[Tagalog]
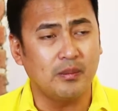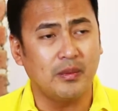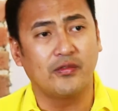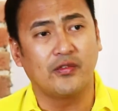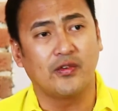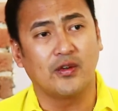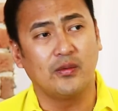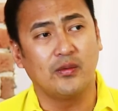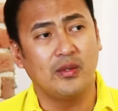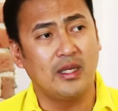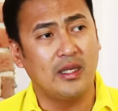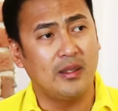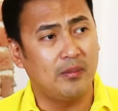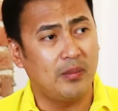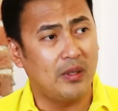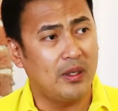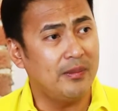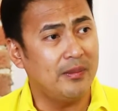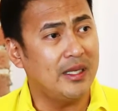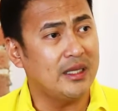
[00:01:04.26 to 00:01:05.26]
before we
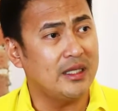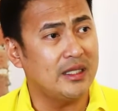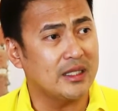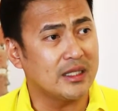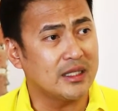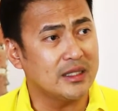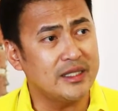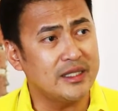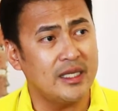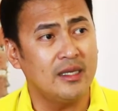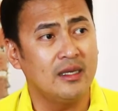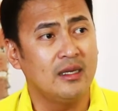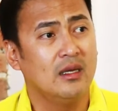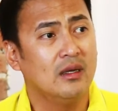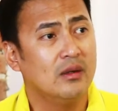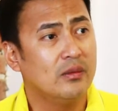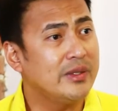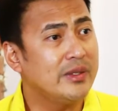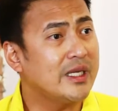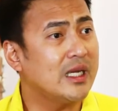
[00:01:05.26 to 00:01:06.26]
implement it. Kasi
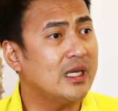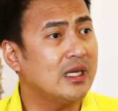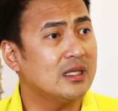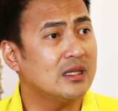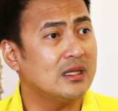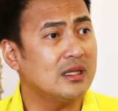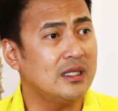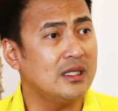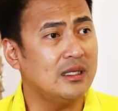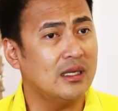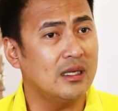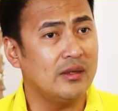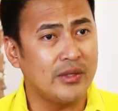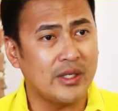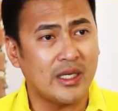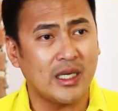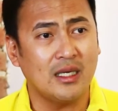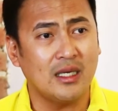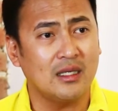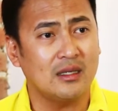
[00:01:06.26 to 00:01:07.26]
we cannot
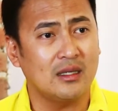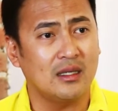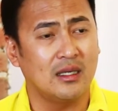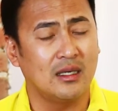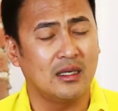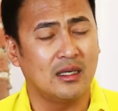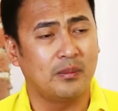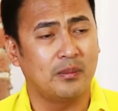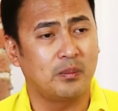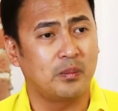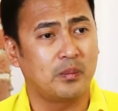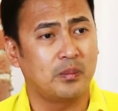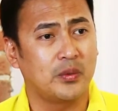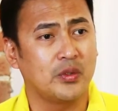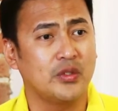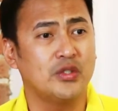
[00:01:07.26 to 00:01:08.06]
we cannot uh,